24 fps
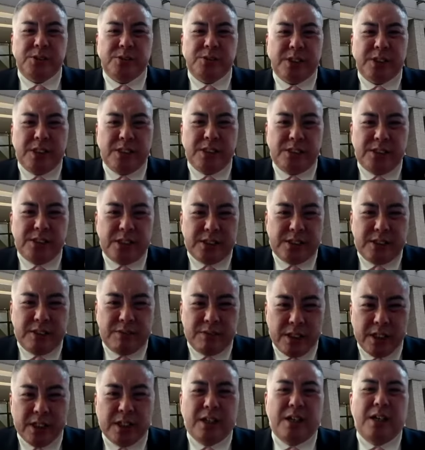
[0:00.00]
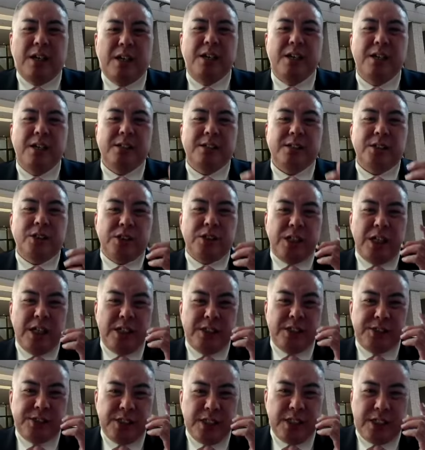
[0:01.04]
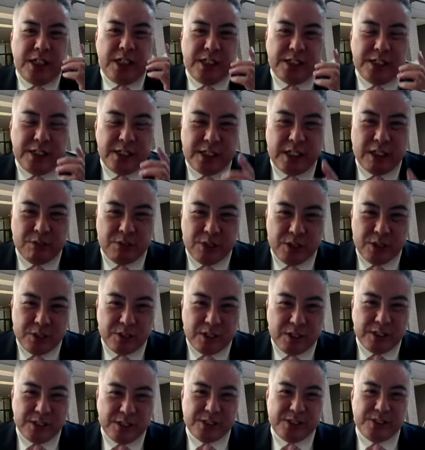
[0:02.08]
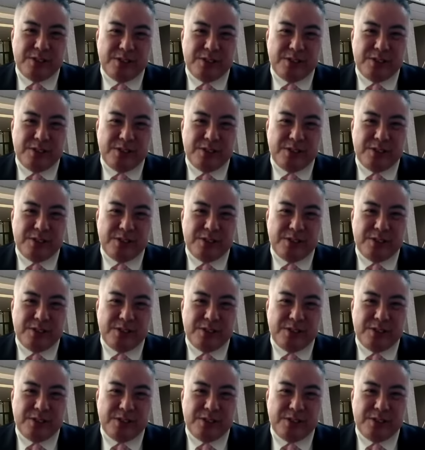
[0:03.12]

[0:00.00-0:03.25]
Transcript: 大臣になってるから、非正規政権ができてるのと一緒なんですよ。す